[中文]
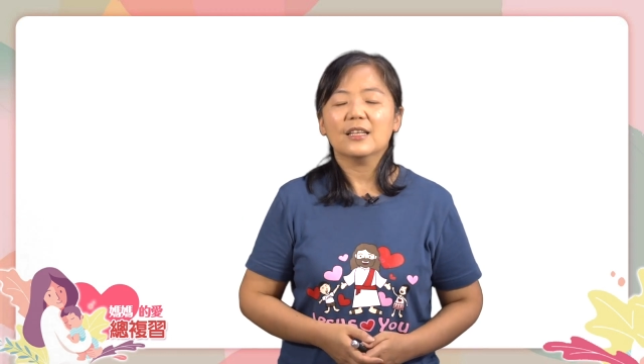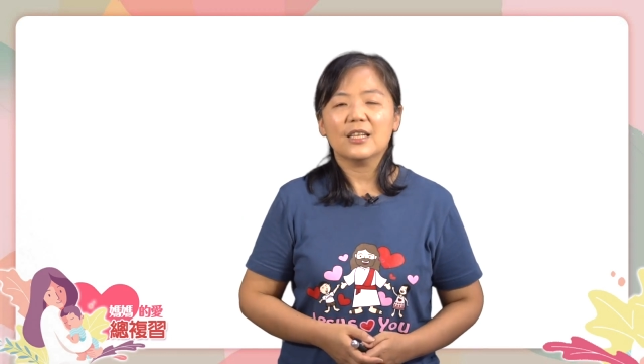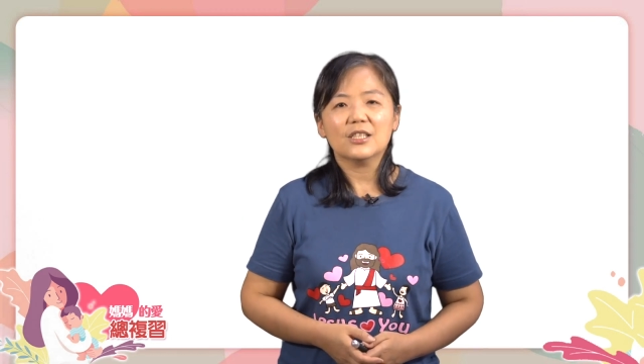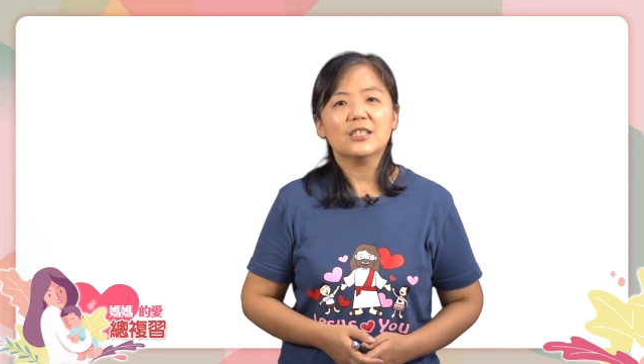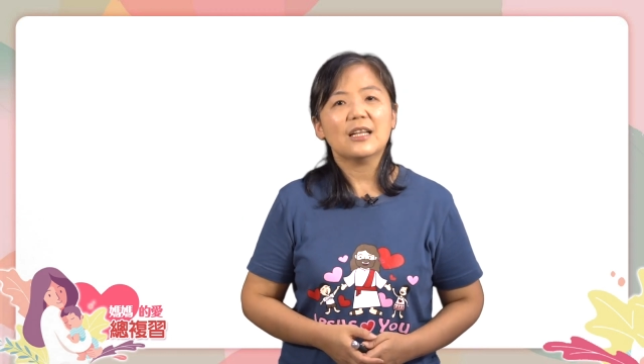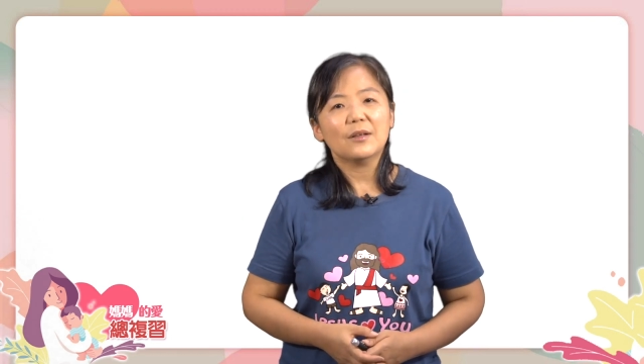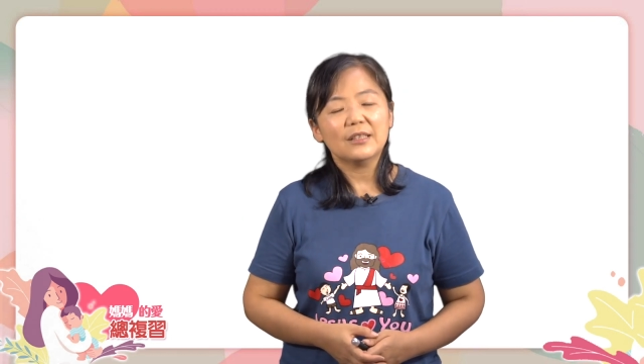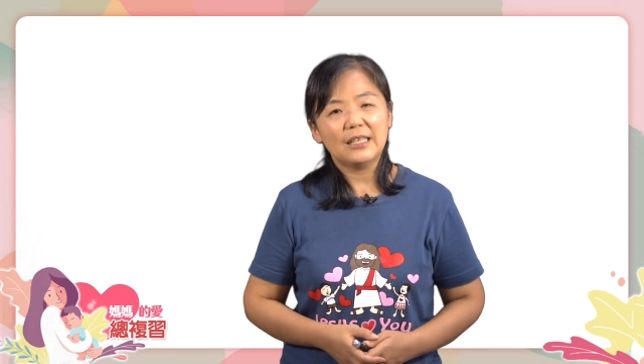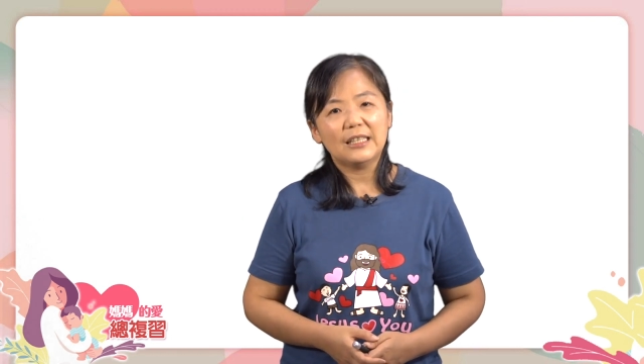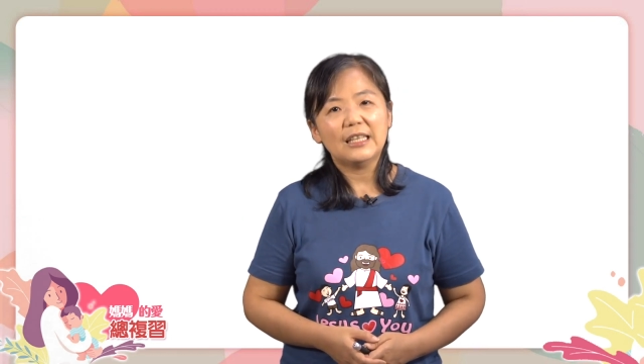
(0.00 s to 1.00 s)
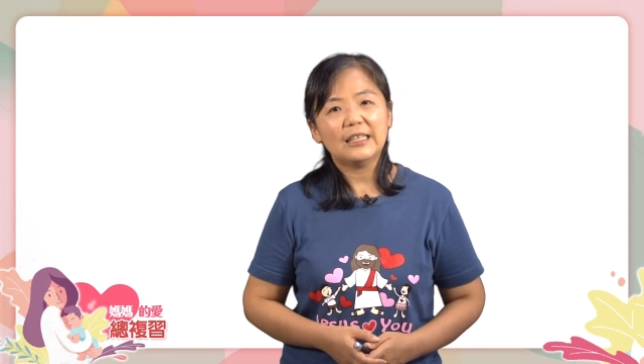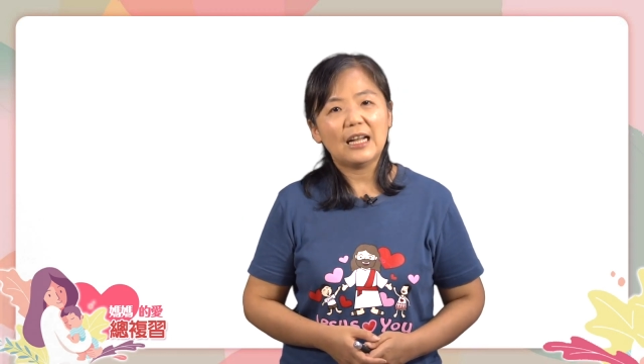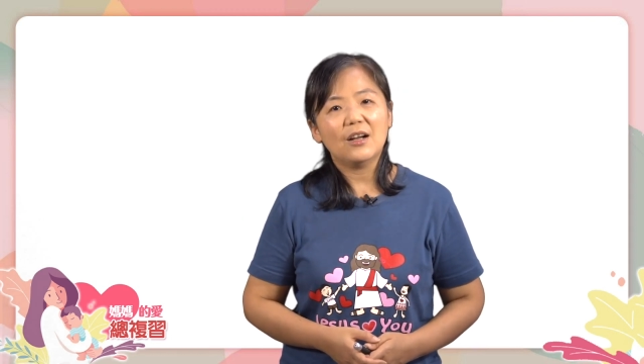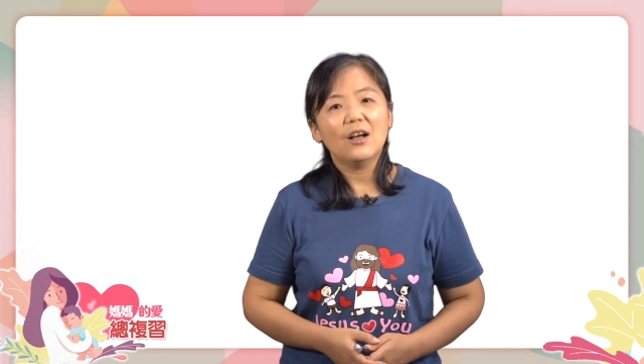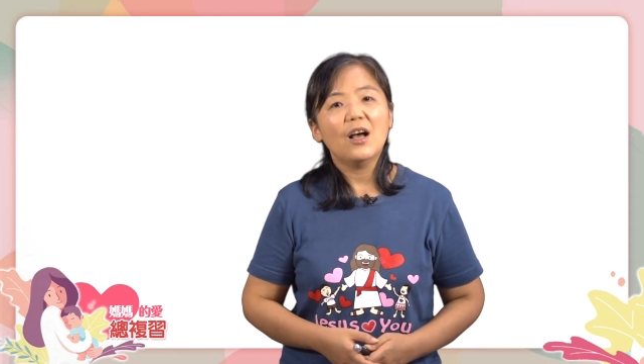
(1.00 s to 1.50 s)
可是当你听
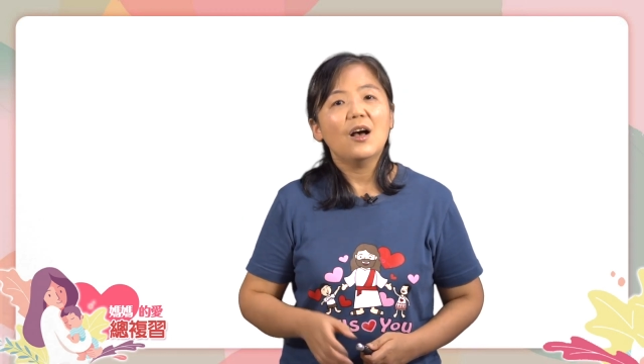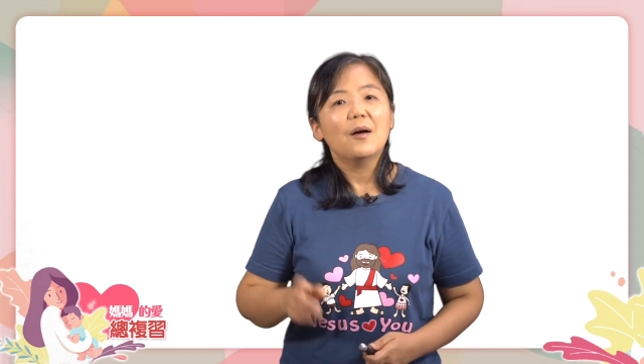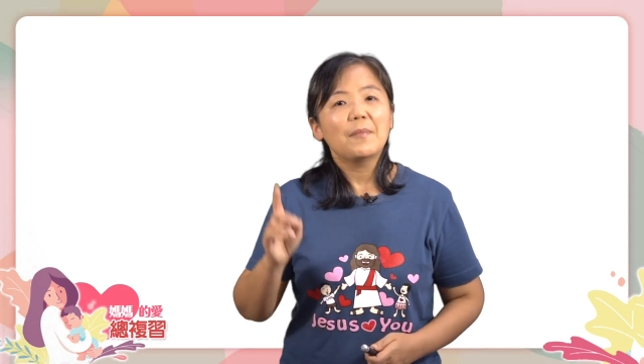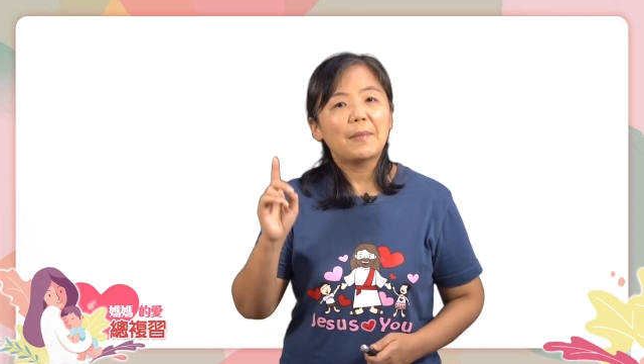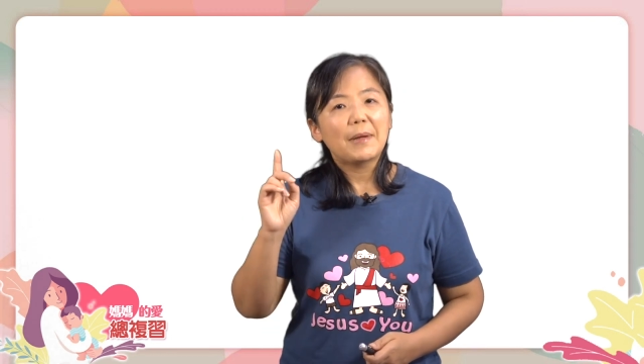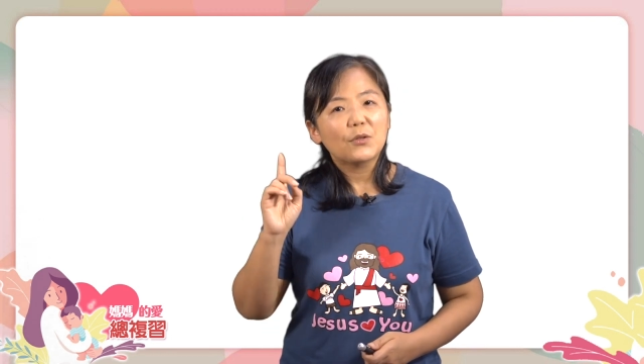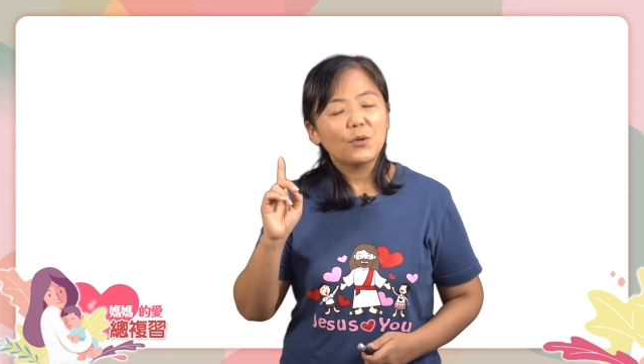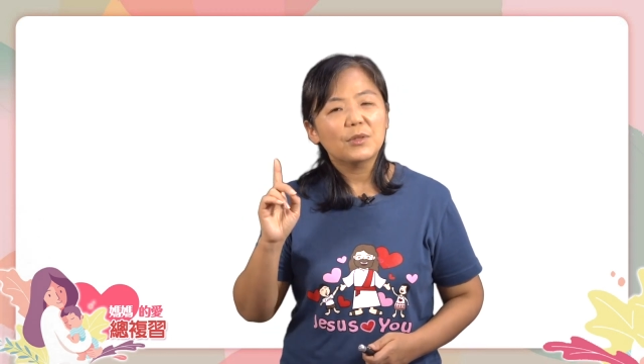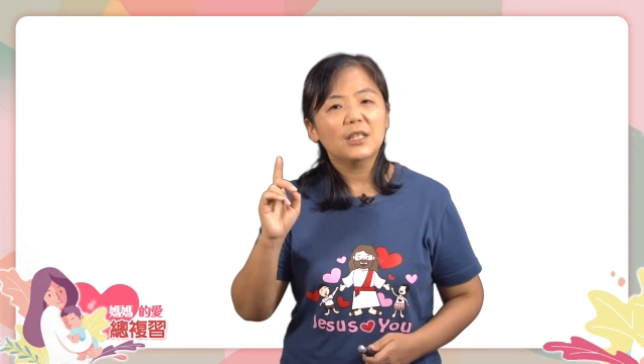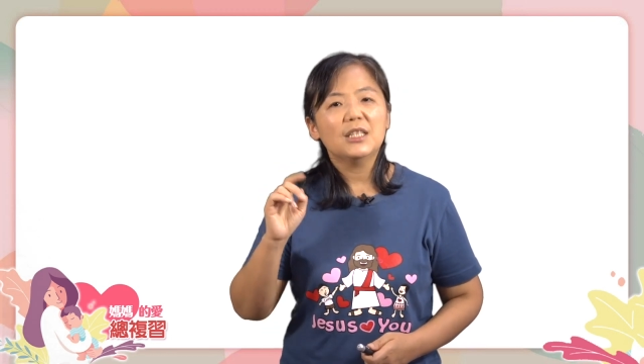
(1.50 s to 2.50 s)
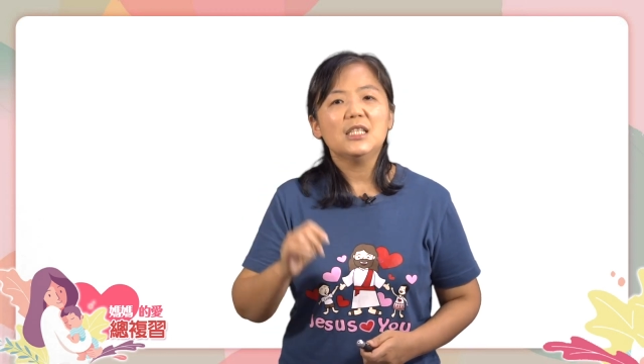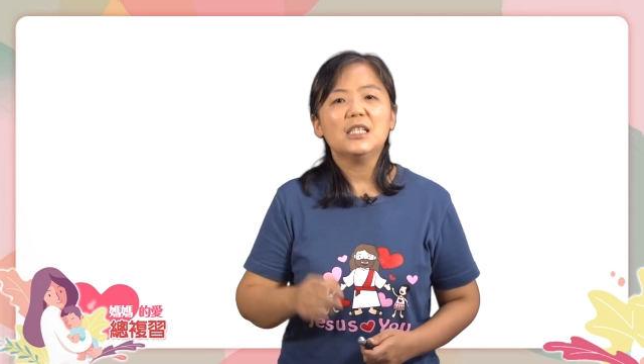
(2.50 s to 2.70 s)
到妈妈对我们的提